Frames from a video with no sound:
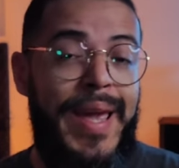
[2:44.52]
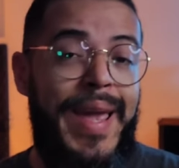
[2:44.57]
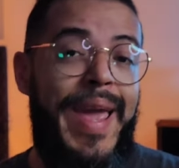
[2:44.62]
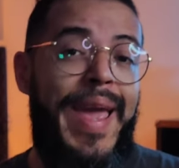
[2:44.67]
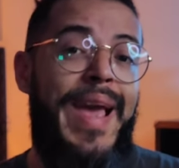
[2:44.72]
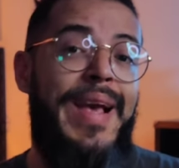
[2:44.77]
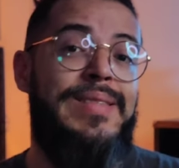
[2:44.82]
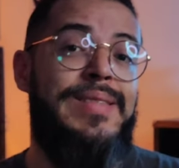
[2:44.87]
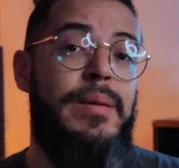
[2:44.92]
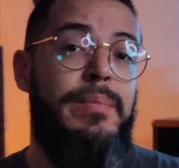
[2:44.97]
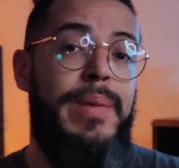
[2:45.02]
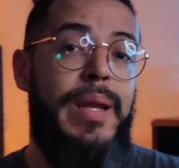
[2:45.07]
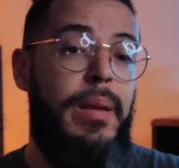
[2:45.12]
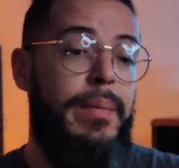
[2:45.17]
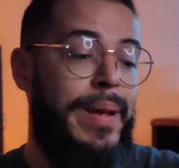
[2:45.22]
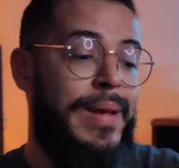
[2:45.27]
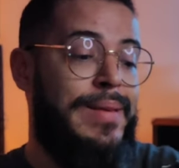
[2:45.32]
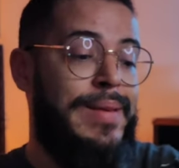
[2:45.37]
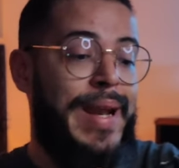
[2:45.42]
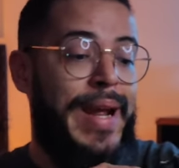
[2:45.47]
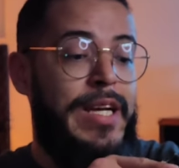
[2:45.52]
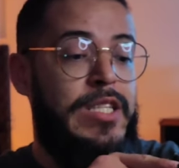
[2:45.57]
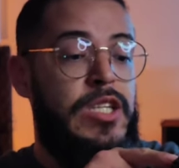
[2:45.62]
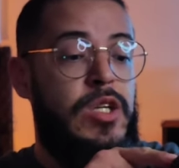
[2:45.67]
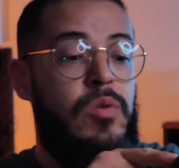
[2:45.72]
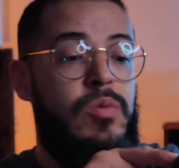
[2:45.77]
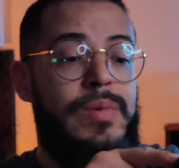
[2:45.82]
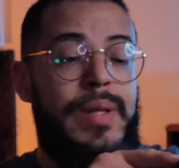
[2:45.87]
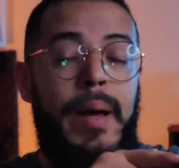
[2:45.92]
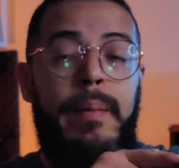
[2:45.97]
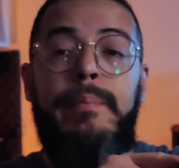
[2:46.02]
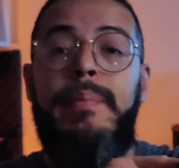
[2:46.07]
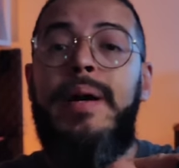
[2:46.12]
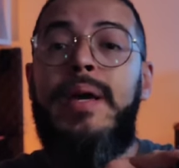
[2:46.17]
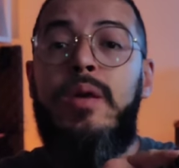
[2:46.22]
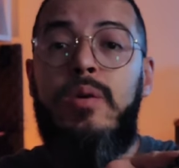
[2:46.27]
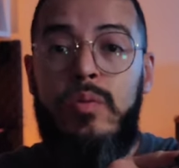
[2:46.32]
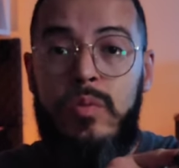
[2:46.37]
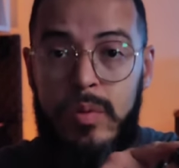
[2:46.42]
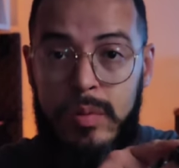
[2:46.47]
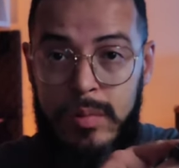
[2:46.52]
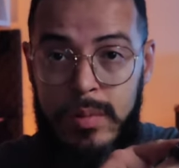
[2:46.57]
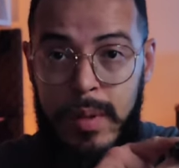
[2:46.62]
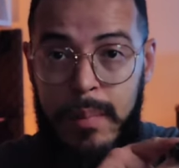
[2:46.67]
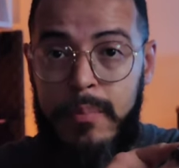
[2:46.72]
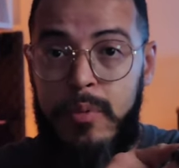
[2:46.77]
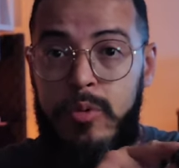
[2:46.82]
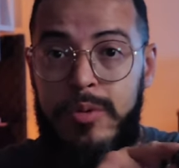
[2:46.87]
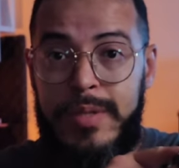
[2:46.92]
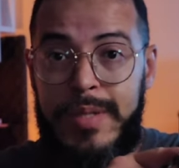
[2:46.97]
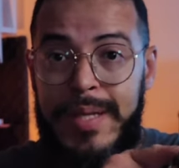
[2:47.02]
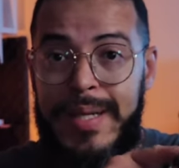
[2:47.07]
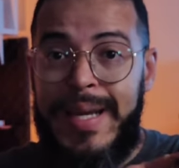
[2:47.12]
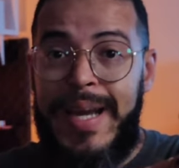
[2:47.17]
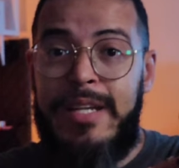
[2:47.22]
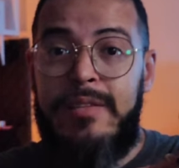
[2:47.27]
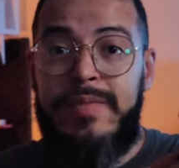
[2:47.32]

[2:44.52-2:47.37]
que essa milimetragem, o tamanho da pulseira,